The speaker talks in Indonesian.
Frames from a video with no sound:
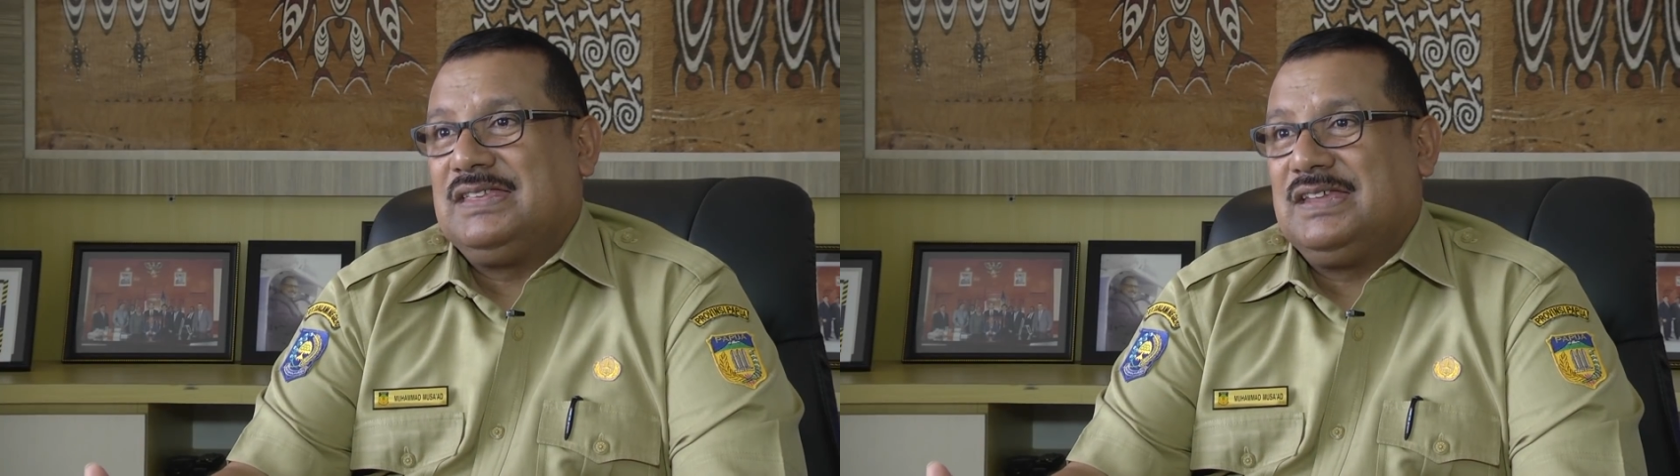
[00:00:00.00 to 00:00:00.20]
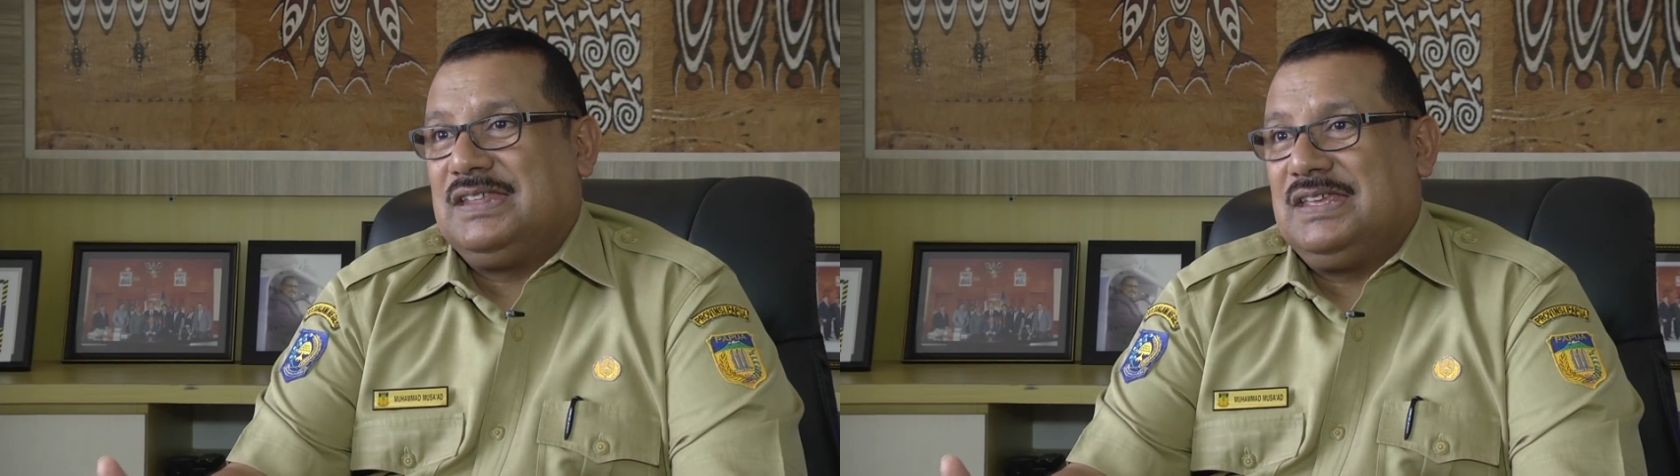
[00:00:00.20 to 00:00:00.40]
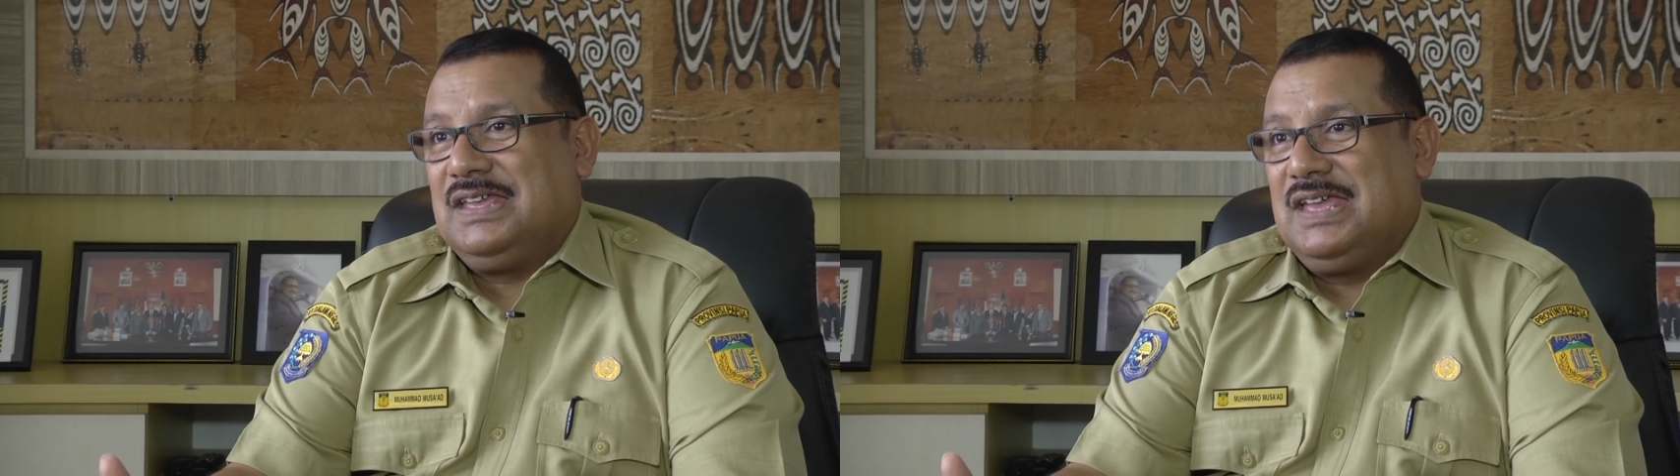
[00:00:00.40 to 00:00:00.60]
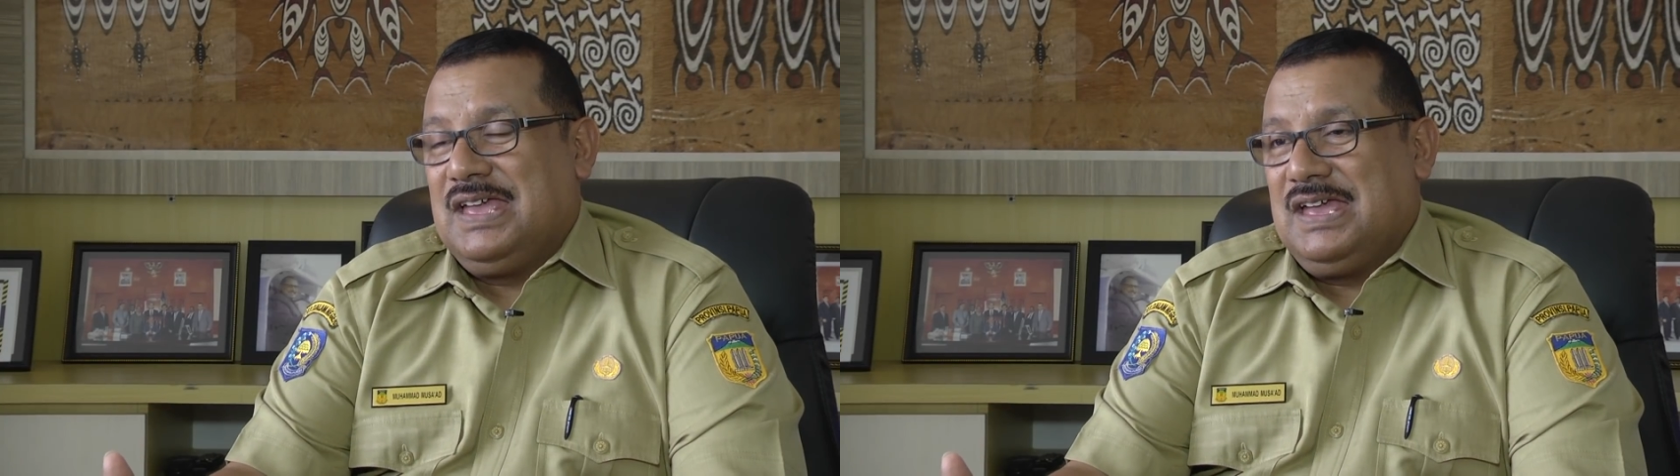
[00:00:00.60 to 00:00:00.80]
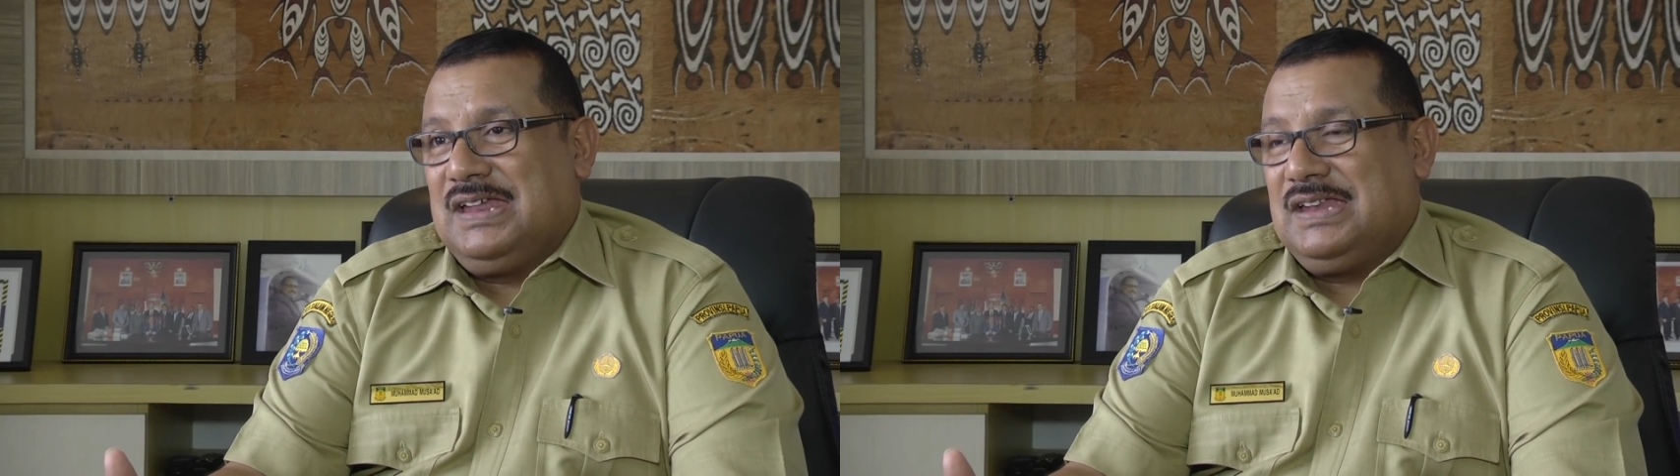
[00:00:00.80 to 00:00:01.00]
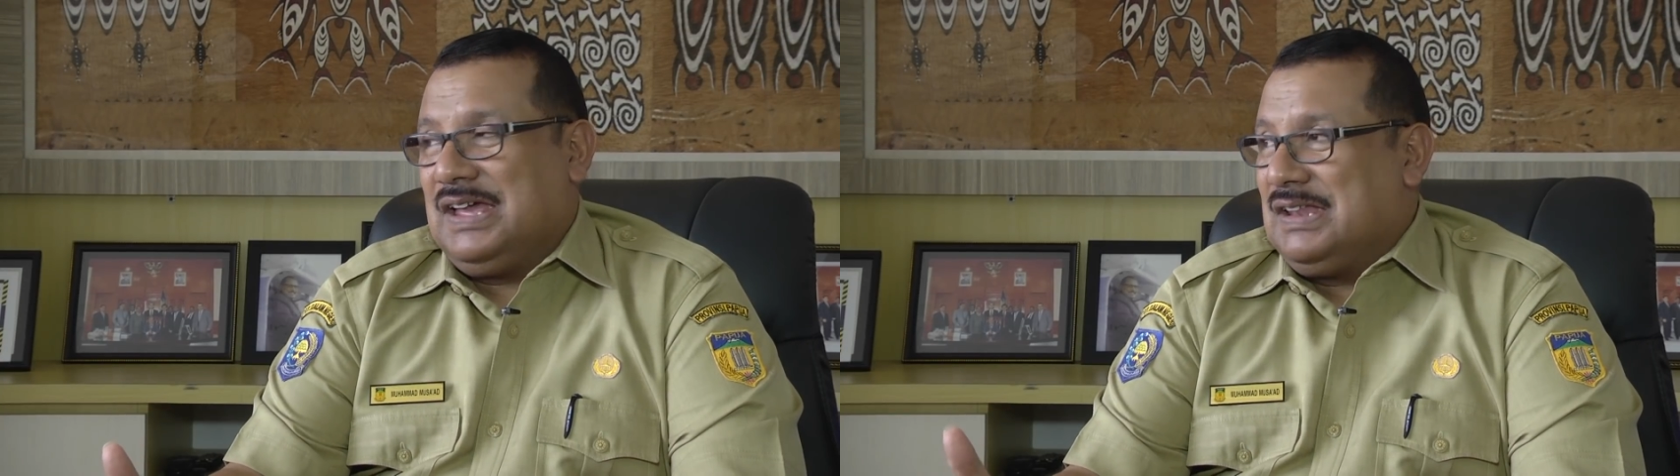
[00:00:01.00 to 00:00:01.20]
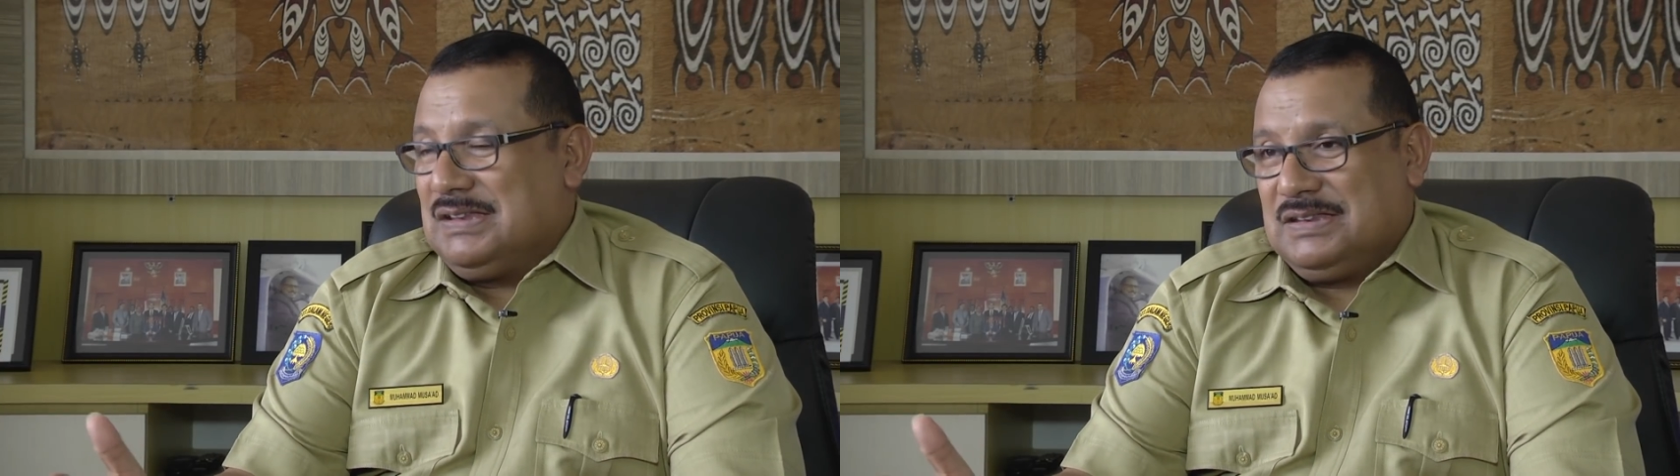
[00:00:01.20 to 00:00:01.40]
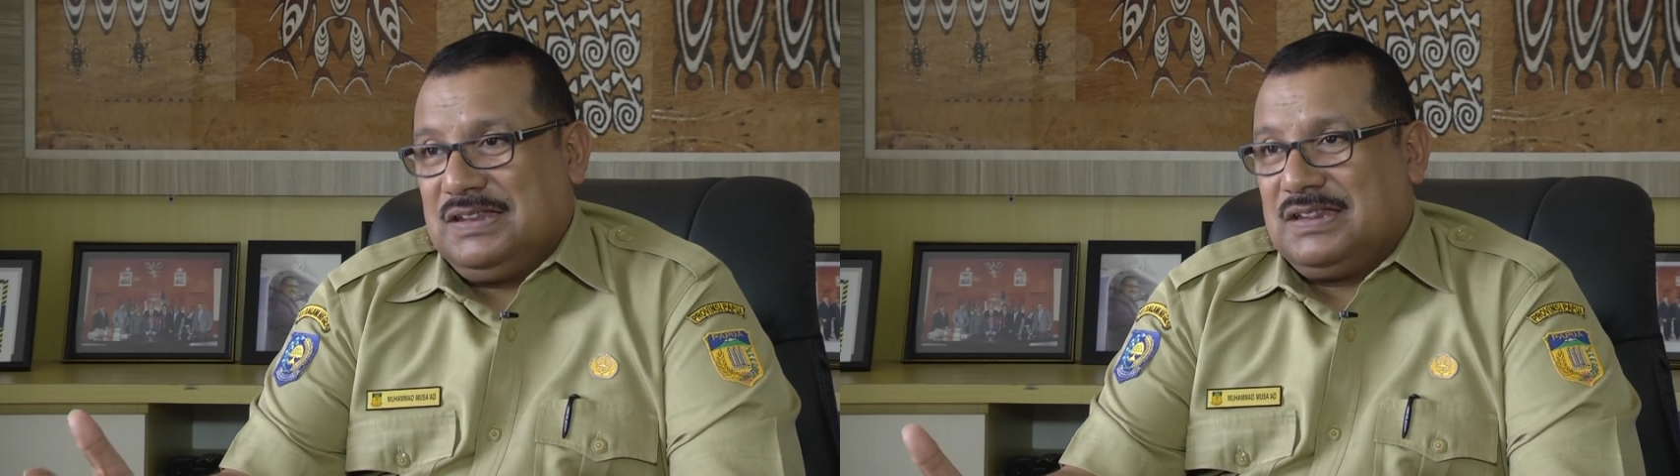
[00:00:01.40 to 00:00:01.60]
Jadi dan
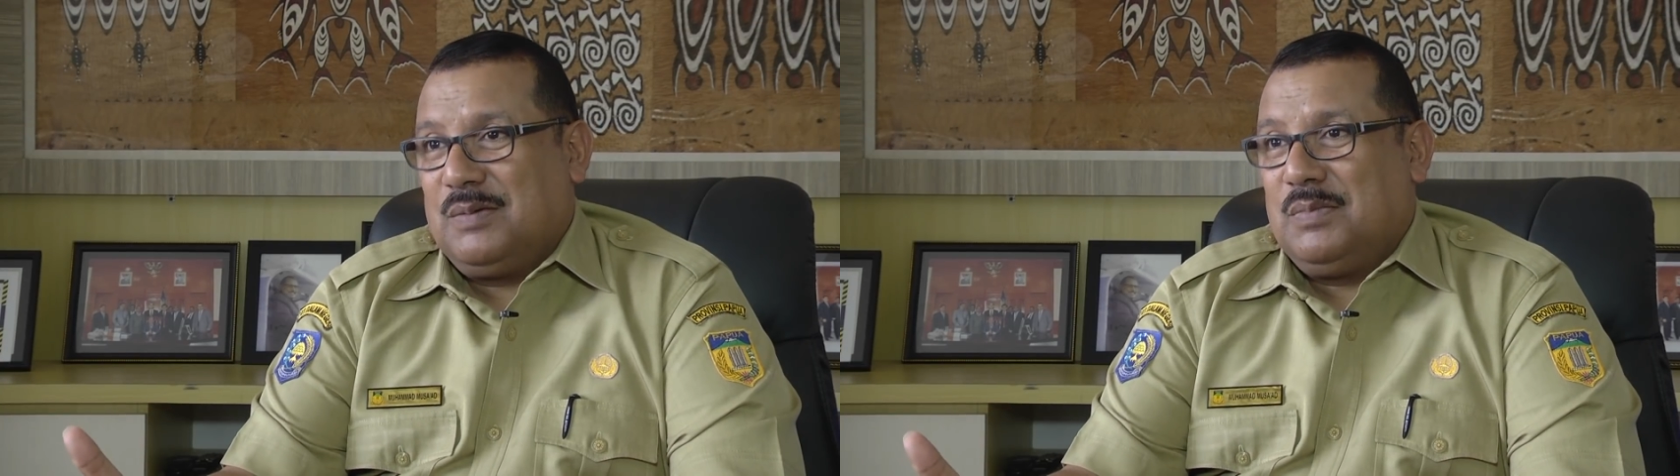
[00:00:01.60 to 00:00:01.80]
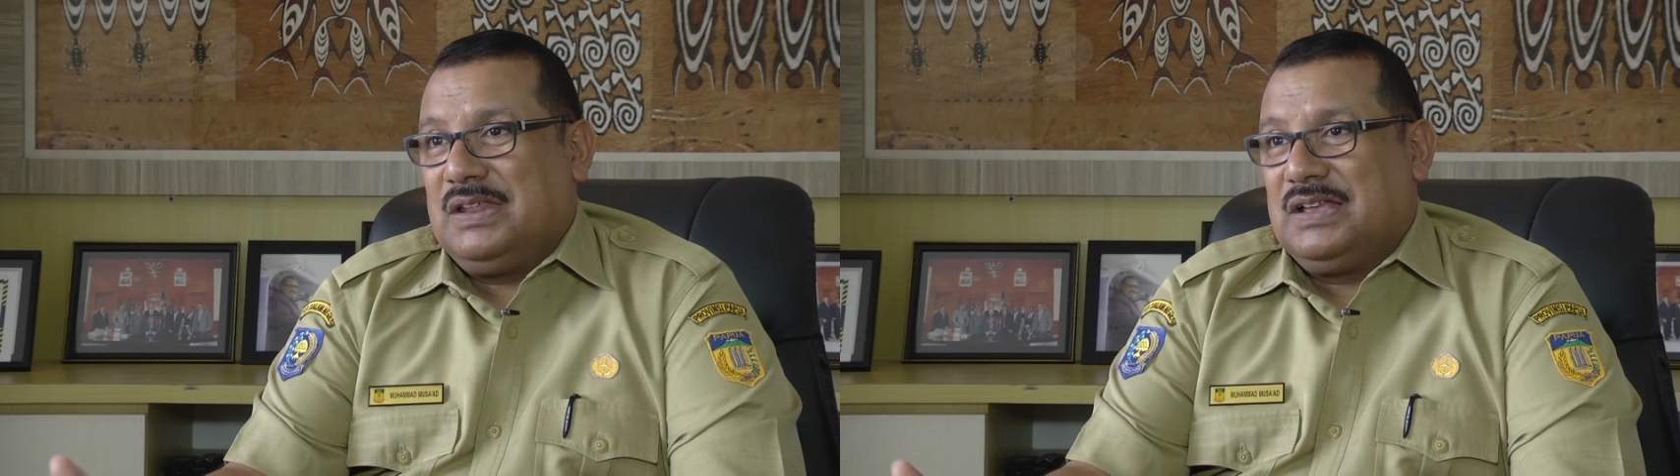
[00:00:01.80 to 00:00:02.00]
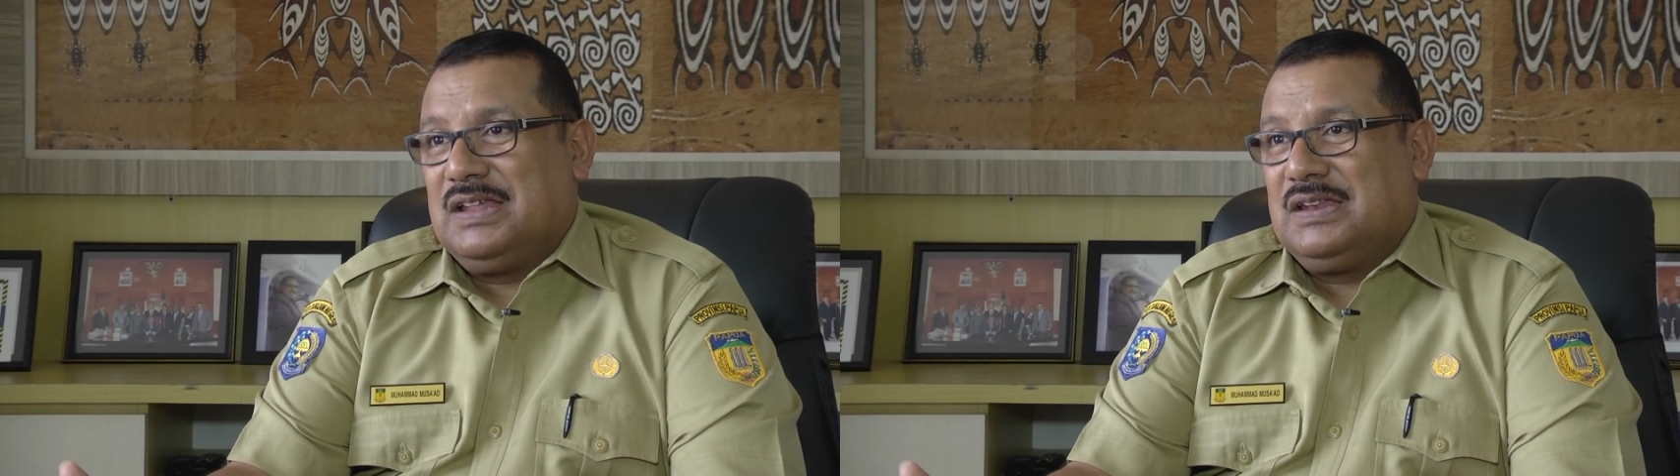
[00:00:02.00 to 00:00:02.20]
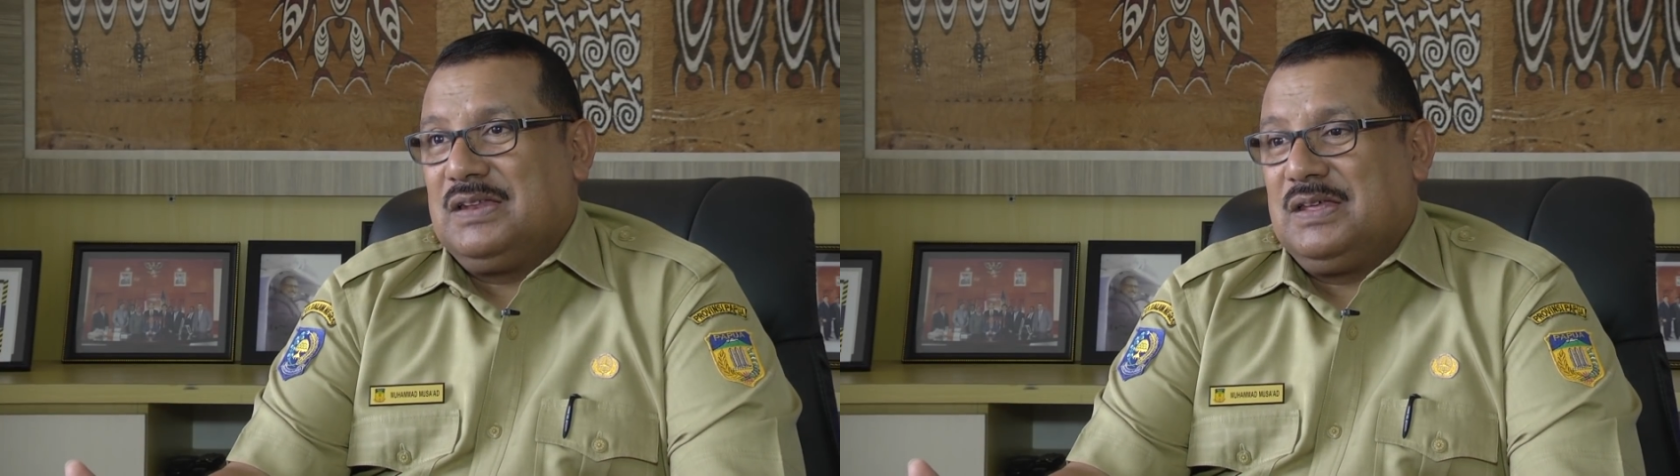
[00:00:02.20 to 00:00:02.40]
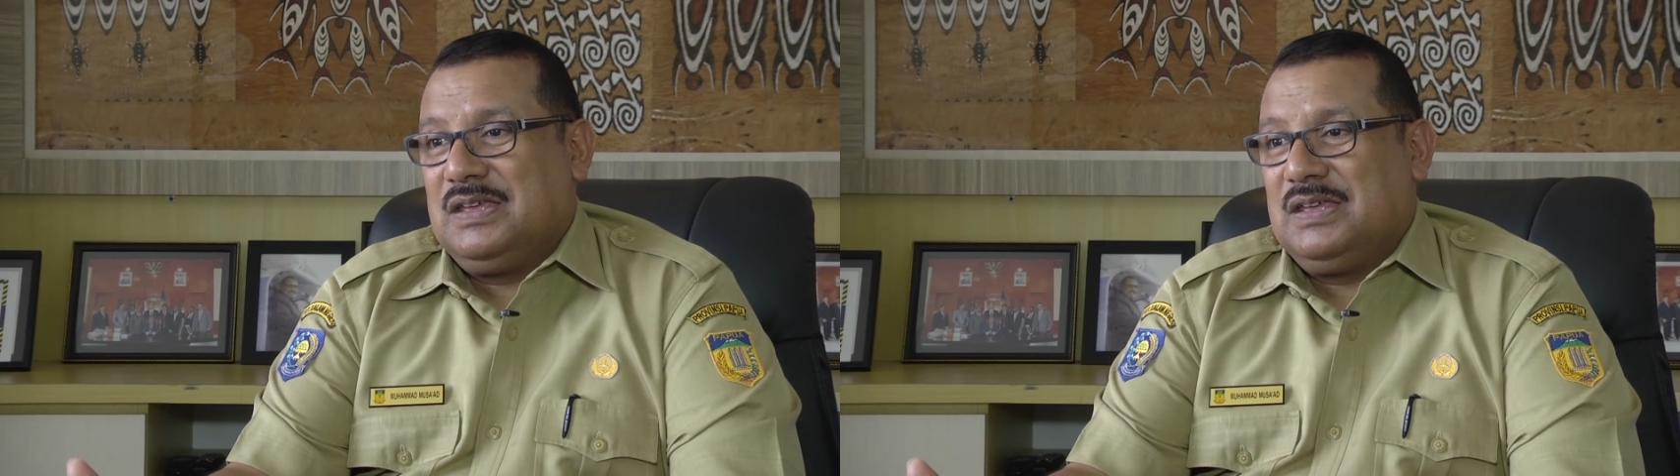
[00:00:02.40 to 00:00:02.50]
ditambah dengan